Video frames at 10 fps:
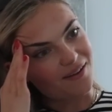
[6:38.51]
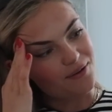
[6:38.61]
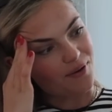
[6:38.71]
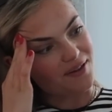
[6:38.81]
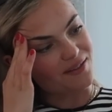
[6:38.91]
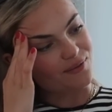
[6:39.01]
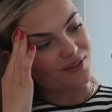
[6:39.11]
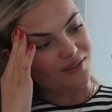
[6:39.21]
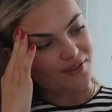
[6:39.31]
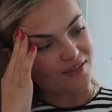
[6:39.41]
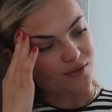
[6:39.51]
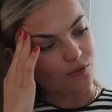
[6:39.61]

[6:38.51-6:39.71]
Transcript: Christ ist wirklich das Wetter so